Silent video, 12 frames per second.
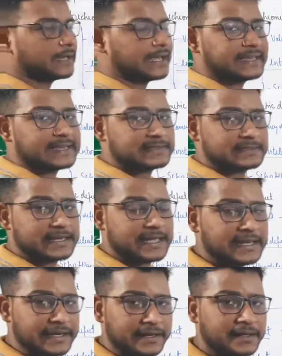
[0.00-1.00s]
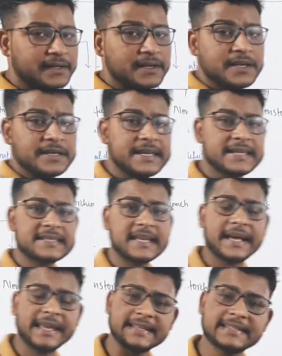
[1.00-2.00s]
लाइक अ जे इन एट ये
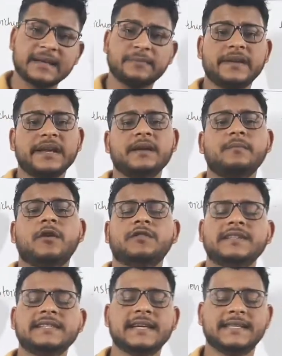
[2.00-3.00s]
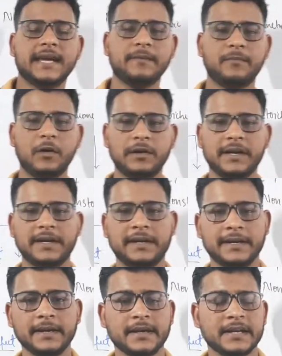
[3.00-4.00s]
सारे एग्जाम के लिए बहुत ही ज़्यादा इंपॉर्टेंट
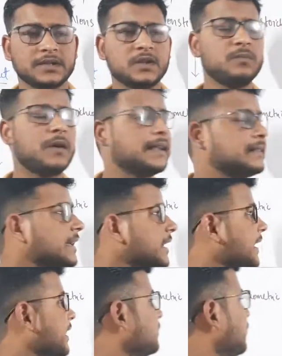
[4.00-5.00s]
है तो बात करें अगर